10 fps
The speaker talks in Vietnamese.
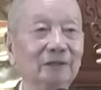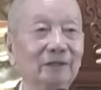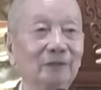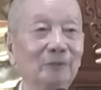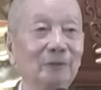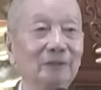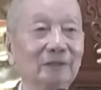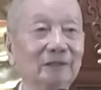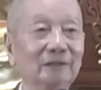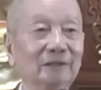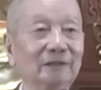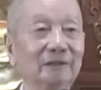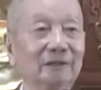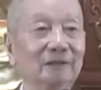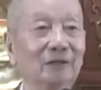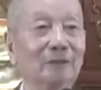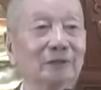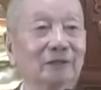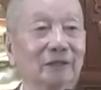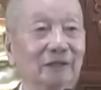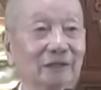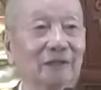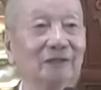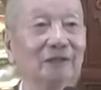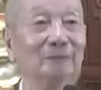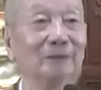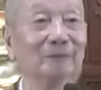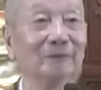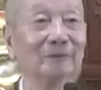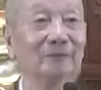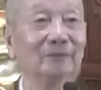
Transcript: thì lúc bây giờ đó nó mới sanh ra kính nể mình được